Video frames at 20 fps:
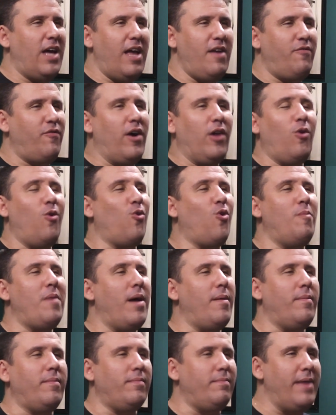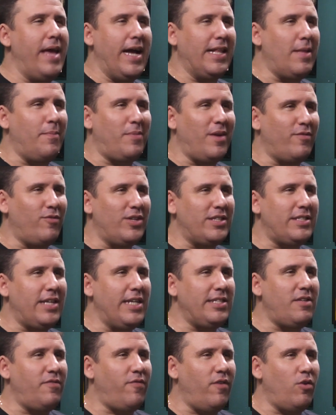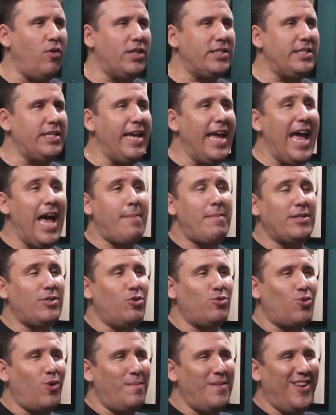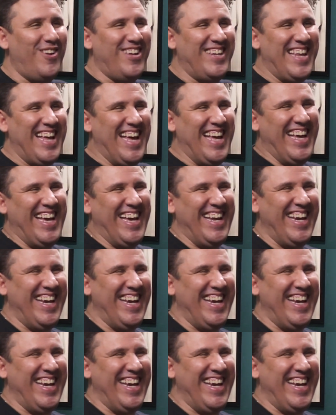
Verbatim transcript: aí falou alguma merda para você, e você falou assim, é, mas eu tô milionário,